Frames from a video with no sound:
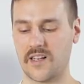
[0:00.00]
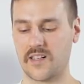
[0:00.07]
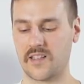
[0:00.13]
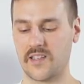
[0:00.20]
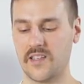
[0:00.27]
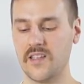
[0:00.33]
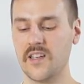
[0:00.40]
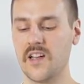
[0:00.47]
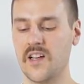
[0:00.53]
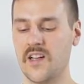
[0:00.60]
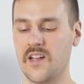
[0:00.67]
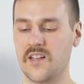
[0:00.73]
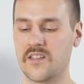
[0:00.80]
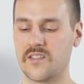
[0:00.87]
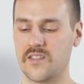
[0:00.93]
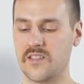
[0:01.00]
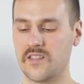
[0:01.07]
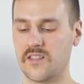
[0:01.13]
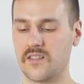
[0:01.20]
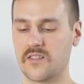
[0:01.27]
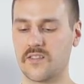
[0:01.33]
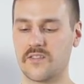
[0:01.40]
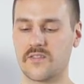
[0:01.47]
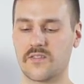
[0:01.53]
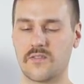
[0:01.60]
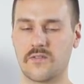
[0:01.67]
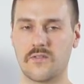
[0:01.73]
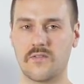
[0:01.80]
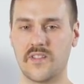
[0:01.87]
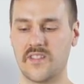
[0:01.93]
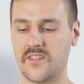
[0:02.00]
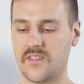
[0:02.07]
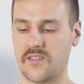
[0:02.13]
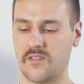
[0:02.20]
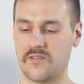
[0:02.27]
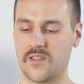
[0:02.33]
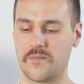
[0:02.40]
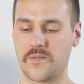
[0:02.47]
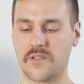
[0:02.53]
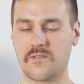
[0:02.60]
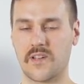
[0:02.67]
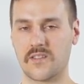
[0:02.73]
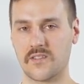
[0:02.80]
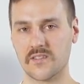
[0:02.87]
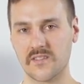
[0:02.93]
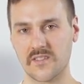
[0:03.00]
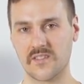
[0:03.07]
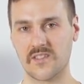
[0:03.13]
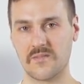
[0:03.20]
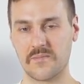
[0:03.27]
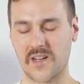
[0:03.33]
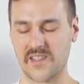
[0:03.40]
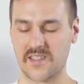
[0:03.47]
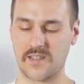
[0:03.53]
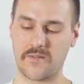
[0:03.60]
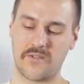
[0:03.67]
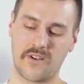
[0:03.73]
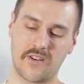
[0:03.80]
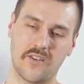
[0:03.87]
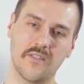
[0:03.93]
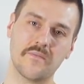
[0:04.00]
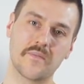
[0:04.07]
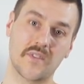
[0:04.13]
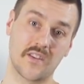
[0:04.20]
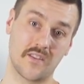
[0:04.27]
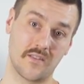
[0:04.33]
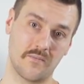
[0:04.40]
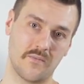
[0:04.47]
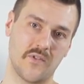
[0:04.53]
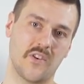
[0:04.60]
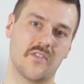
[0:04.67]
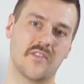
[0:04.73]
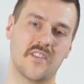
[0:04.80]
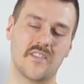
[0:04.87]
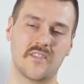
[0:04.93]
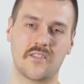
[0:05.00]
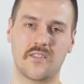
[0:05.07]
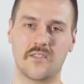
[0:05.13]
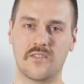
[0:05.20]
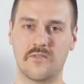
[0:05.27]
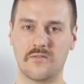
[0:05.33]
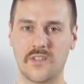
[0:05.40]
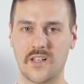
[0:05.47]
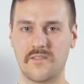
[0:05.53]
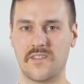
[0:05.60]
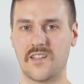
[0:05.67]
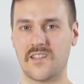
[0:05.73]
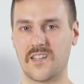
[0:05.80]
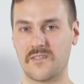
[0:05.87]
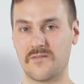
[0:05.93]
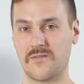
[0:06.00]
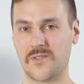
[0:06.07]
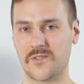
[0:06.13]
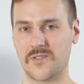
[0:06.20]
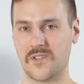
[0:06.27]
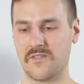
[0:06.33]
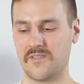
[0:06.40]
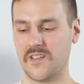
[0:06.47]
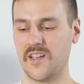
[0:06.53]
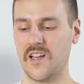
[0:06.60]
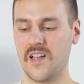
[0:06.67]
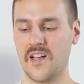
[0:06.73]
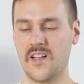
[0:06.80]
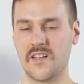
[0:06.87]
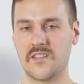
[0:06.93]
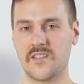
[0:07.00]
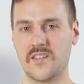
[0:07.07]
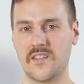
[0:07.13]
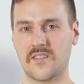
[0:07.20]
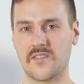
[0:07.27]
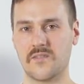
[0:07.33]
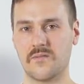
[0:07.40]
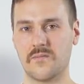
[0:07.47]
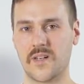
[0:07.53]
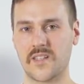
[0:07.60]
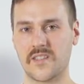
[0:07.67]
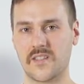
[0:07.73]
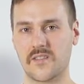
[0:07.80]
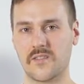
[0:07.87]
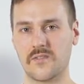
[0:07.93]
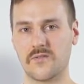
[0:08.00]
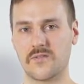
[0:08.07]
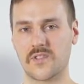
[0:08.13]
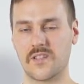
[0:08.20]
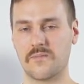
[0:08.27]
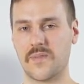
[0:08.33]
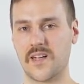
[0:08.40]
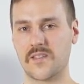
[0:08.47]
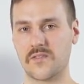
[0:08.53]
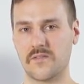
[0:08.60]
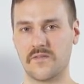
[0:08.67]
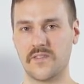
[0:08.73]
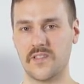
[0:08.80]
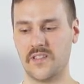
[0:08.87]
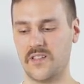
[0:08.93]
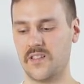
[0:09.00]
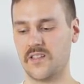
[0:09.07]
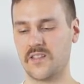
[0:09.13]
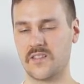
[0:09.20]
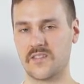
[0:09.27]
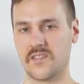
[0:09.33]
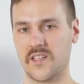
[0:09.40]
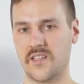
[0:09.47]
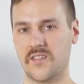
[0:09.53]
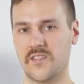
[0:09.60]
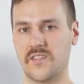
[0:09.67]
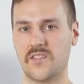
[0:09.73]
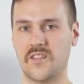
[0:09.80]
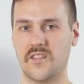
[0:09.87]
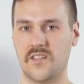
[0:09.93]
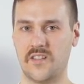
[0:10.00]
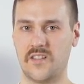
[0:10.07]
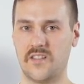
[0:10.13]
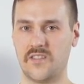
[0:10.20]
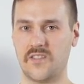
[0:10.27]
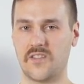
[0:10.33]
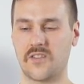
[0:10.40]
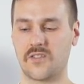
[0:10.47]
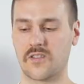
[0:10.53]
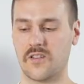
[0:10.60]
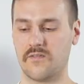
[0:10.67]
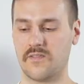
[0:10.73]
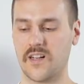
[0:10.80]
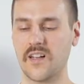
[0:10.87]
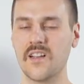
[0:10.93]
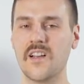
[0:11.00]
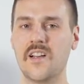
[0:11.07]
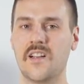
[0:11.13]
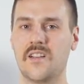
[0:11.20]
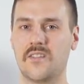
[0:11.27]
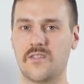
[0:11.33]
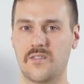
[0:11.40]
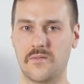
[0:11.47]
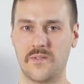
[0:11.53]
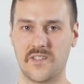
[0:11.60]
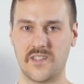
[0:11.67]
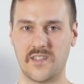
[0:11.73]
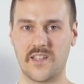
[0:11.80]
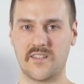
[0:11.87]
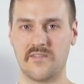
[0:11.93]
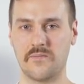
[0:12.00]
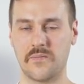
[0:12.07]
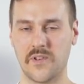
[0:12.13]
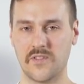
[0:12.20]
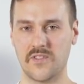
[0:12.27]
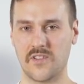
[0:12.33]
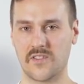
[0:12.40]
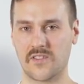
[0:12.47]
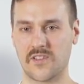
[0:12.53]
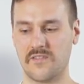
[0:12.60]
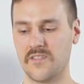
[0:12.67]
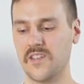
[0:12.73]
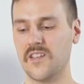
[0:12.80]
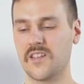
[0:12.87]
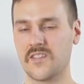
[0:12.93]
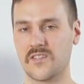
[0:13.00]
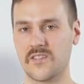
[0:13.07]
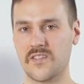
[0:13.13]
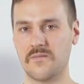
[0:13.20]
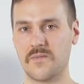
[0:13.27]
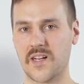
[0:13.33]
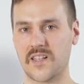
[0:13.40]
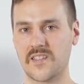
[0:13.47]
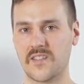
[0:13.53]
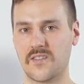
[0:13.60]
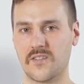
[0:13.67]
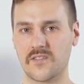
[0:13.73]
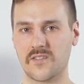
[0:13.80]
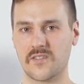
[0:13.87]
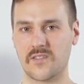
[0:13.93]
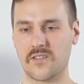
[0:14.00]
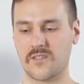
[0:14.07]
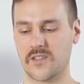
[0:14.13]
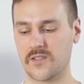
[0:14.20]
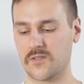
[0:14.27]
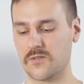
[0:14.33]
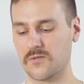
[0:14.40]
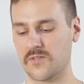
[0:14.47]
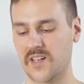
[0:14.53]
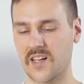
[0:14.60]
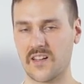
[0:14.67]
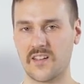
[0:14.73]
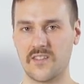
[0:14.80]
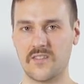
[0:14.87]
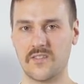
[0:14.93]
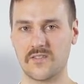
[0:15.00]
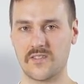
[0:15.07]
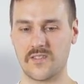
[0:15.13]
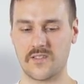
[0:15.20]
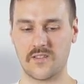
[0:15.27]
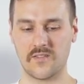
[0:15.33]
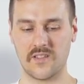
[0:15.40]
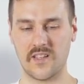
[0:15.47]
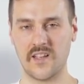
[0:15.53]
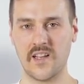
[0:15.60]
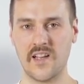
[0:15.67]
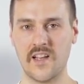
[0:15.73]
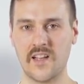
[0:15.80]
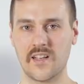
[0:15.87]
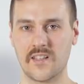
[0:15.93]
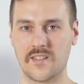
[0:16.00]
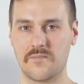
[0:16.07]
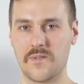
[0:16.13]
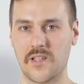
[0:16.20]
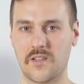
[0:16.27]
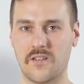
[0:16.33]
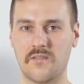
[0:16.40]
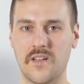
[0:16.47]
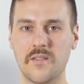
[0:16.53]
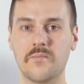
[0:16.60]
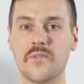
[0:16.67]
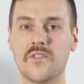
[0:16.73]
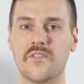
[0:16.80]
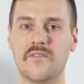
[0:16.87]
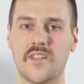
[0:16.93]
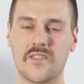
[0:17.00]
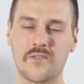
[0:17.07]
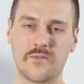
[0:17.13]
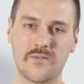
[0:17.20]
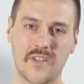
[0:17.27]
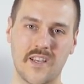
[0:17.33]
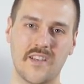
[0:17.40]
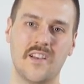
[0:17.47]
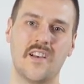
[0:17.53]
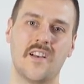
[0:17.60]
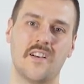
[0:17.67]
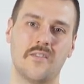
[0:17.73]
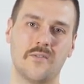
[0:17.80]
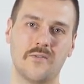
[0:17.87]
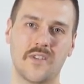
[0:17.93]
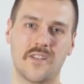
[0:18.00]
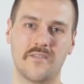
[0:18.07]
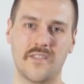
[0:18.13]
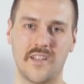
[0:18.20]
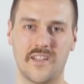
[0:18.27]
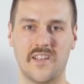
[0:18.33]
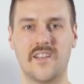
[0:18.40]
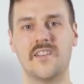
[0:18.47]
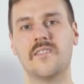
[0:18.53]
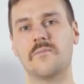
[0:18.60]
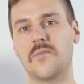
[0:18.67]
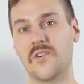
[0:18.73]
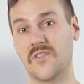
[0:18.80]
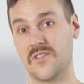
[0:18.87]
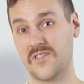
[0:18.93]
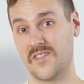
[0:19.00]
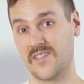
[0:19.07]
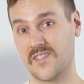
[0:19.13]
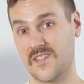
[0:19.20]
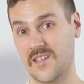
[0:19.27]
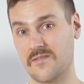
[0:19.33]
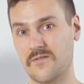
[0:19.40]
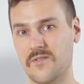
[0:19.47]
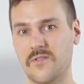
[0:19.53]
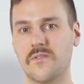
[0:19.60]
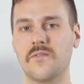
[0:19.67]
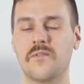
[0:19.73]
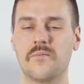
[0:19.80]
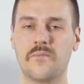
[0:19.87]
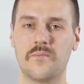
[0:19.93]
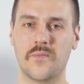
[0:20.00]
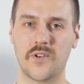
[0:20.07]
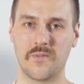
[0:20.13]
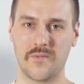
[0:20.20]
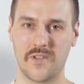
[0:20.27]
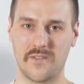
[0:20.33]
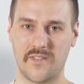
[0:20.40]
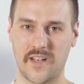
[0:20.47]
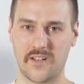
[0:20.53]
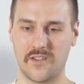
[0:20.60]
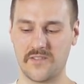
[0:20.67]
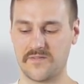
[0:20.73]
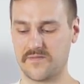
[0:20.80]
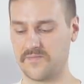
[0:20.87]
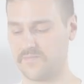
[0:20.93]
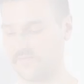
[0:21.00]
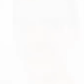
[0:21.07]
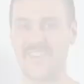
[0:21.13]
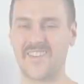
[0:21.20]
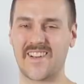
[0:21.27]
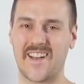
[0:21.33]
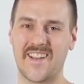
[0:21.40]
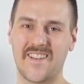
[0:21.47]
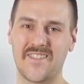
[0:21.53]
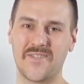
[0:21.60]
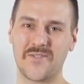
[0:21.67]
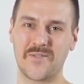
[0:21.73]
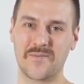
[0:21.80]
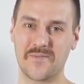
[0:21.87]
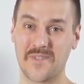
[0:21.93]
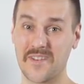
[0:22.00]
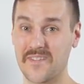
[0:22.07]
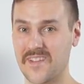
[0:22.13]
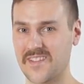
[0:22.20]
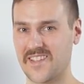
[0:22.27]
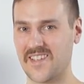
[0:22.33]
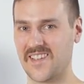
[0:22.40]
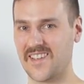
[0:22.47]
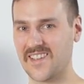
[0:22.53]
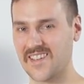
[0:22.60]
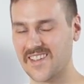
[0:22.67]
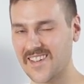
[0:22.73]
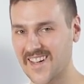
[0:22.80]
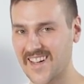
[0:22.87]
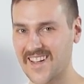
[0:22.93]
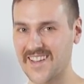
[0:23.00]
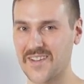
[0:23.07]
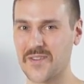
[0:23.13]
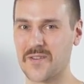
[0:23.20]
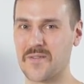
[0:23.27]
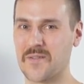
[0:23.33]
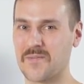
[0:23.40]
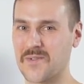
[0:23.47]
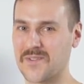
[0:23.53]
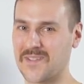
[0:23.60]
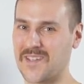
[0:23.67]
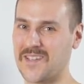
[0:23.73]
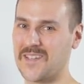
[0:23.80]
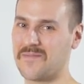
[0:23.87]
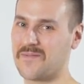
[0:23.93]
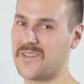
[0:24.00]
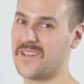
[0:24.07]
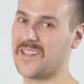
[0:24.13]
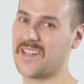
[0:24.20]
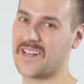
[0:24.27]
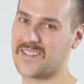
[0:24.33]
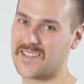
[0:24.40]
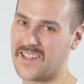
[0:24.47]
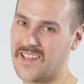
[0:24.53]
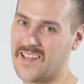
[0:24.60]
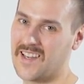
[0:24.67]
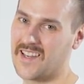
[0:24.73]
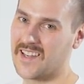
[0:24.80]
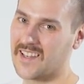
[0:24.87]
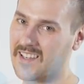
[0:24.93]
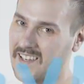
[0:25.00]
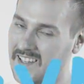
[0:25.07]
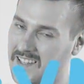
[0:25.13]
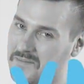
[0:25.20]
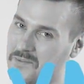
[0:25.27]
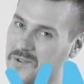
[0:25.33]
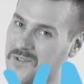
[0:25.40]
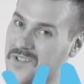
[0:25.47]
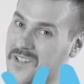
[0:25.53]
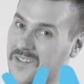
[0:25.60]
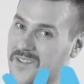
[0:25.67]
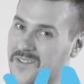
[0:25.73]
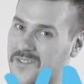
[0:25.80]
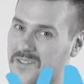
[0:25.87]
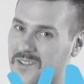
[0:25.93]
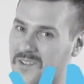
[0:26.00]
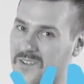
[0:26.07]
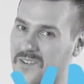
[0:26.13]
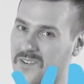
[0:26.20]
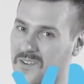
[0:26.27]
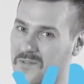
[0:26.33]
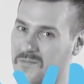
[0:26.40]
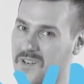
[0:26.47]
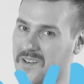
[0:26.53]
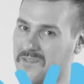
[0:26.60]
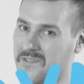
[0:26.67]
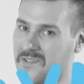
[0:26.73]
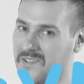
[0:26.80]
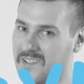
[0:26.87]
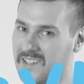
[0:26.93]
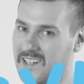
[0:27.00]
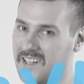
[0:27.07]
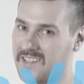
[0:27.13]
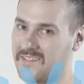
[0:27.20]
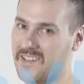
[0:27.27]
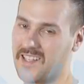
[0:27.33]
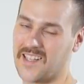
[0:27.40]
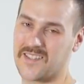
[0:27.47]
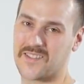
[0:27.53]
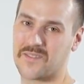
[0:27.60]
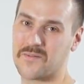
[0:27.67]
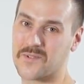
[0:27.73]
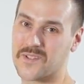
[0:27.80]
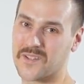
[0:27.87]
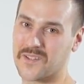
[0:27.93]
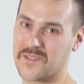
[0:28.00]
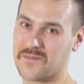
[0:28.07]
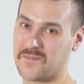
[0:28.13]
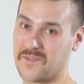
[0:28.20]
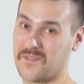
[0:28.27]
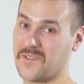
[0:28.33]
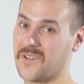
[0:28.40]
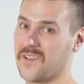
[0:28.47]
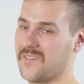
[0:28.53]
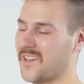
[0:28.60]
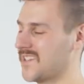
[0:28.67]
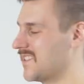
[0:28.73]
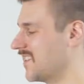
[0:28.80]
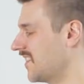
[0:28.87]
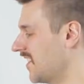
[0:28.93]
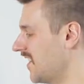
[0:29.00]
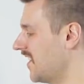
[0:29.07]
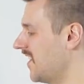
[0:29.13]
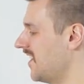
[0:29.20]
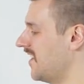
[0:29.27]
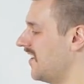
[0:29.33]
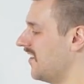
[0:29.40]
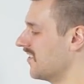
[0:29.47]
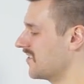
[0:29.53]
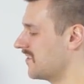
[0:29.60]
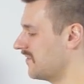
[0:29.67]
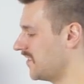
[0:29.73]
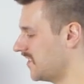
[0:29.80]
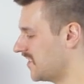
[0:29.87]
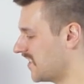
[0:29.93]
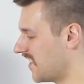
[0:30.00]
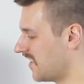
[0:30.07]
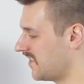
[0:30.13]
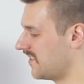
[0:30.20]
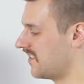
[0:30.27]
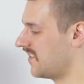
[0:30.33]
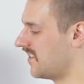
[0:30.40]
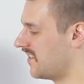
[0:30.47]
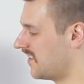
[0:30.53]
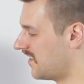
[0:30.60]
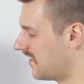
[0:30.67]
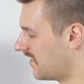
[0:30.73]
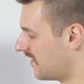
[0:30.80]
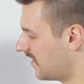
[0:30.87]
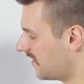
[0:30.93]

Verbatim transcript: ręki, czy tylko z którejś strony, na przykład od strony palca małego, od tej strony unerwia nerw łokciowy. Czy jest to bardziej koniuszki palców i część e, środkowa, to będzie nerw pośrodkowy, czy bardziej od strony kciuka i od strony grzbietowej, ponieważ tutaj unerwienie pochodzi z nerwu promieniowego. Ok, już mniej więcej anatomię poznaliśmy i teraz kiedy może dojść do objawu drętwienia? Co może go spowodować? Oczywiście, e,